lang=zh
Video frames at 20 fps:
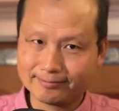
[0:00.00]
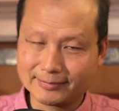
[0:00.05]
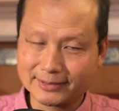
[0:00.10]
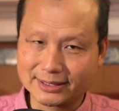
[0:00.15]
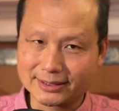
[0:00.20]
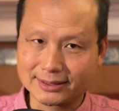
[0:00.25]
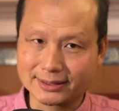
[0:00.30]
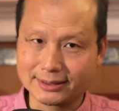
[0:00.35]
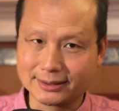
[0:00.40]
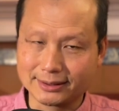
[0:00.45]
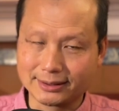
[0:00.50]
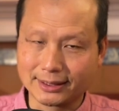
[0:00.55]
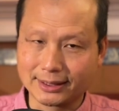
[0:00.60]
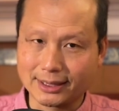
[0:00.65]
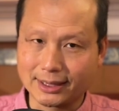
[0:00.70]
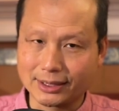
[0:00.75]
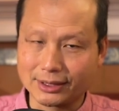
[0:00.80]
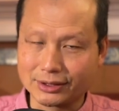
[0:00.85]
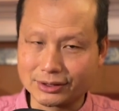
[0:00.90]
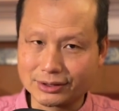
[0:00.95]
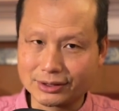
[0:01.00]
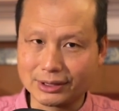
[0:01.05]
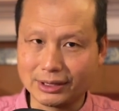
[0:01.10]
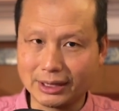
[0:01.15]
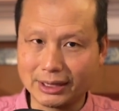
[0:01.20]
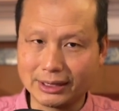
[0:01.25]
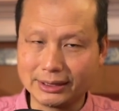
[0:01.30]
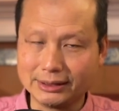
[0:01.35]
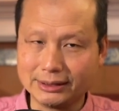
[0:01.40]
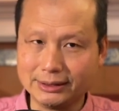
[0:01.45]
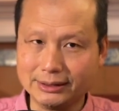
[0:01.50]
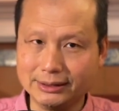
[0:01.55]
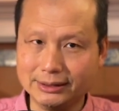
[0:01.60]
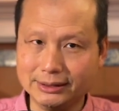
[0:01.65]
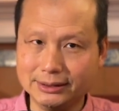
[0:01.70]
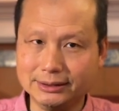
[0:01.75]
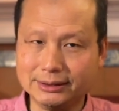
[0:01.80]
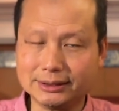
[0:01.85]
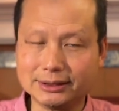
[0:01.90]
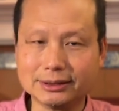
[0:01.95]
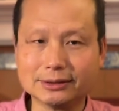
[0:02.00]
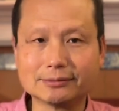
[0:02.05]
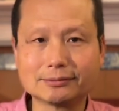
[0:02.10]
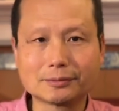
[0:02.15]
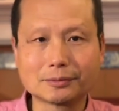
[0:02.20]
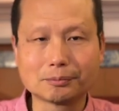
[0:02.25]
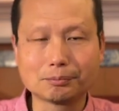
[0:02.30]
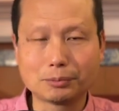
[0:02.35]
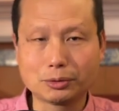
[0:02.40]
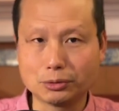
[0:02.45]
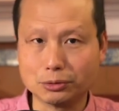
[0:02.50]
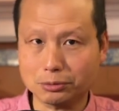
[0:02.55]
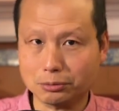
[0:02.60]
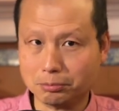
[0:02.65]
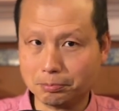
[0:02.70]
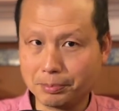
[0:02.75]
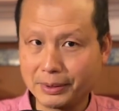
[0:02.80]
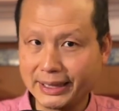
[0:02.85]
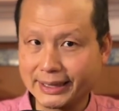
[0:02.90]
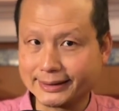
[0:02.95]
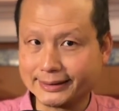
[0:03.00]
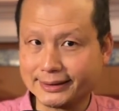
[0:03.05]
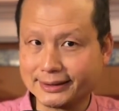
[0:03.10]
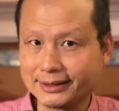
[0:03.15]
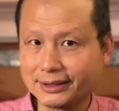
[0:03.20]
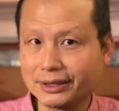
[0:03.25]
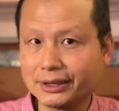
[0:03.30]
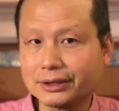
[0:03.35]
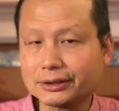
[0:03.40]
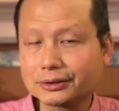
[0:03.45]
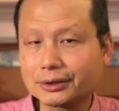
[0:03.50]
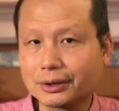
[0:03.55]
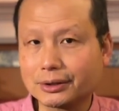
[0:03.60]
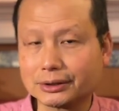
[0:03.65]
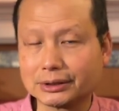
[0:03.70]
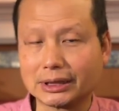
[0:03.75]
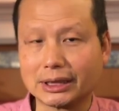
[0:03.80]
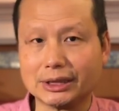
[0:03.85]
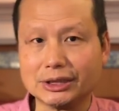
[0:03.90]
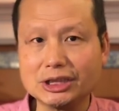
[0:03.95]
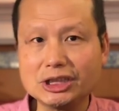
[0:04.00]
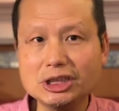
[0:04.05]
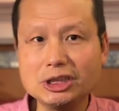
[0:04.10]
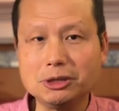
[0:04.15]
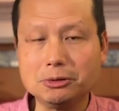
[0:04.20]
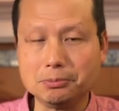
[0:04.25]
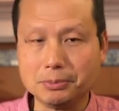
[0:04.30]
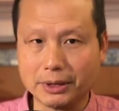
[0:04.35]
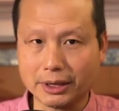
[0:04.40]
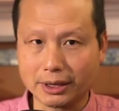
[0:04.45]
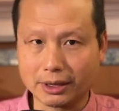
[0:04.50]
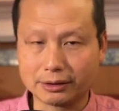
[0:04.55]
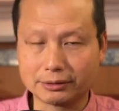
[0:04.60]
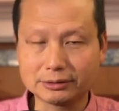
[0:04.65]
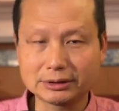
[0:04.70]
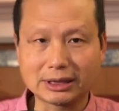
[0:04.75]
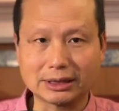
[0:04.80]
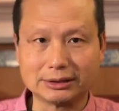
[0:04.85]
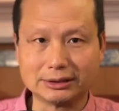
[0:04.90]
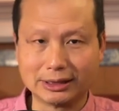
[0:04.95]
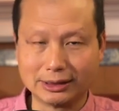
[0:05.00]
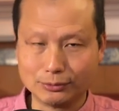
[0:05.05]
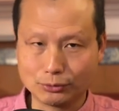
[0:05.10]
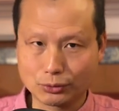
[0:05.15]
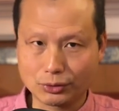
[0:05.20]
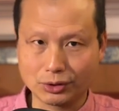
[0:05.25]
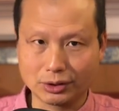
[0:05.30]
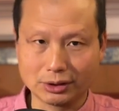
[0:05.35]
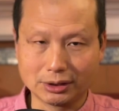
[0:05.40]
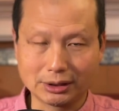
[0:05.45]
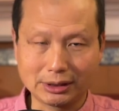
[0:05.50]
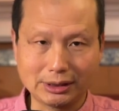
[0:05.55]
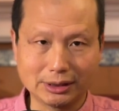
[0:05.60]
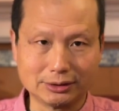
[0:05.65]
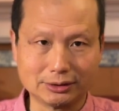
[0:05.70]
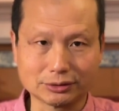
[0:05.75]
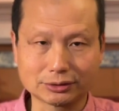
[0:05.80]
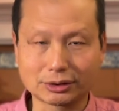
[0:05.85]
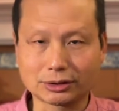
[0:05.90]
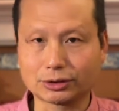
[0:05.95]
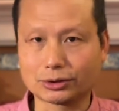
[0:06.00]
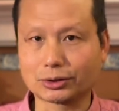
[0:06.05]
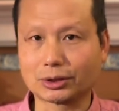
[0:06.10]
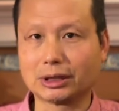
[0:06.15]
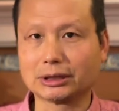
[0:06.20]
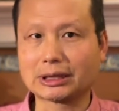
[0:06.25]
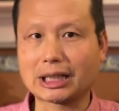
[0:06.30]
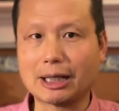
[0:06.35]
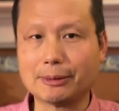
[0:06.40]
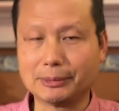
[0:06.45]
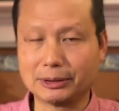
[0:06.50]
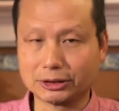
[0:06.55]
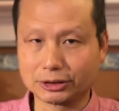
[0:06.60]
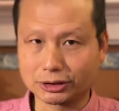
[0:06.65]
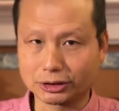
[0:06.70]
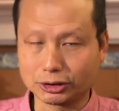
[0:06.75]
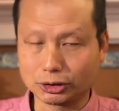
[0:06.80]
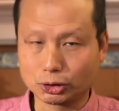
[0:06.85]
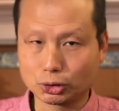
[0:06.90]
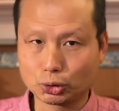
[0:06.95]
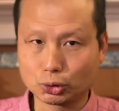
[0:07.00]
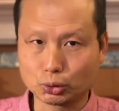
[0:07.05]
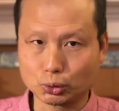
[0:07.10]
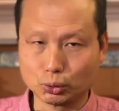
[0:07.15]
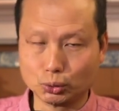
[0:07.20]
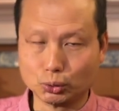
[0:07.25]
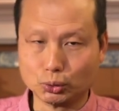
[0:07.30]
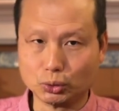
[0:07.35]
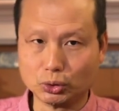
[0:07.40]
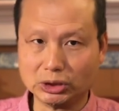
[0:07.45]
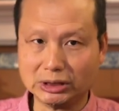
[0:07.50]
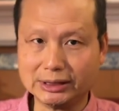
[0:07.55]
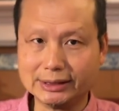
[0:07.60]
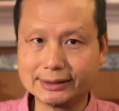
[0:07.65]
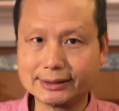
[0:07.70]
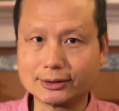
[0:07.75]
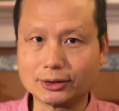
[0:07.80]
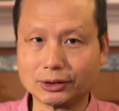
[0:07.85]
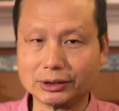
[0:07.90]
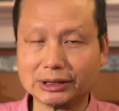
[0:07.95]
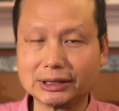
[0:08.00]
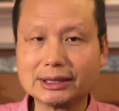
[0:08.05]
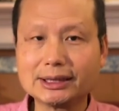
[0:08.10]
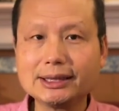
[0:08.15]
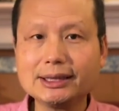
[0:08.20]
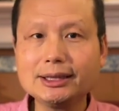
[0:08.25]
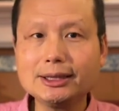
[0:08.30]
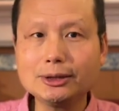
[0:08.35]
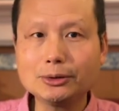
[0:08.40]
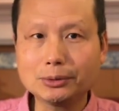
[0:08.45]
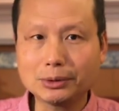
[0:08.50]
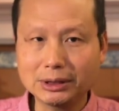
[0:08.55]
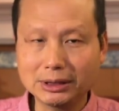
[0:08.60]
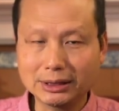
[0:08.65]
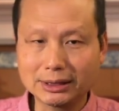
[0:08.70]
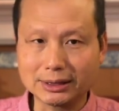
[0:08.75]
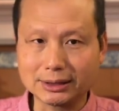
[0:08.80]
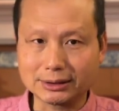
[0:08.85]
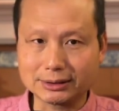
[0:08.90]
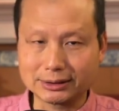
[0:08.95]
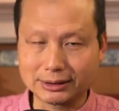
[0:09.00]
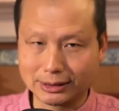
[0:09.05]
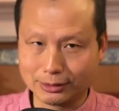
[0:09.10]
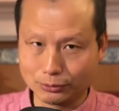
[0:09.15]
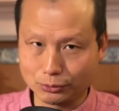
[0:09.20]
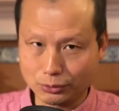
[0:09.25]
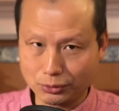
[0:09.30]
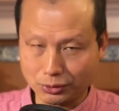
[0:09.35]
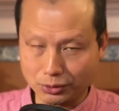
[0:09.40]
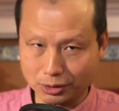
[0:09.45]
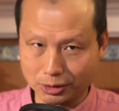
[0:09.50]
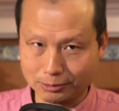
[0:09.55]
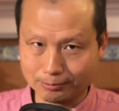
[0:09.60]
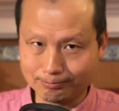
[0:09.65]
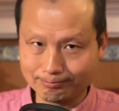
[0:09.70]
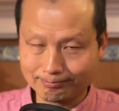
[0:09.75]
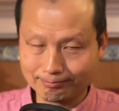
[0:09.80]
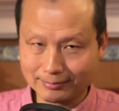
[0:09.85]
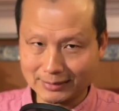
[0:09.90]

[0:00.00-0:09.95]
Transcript: 是那些已经普遍接种了疫苗的人群，也就是说，他们是属于一种低危的人群。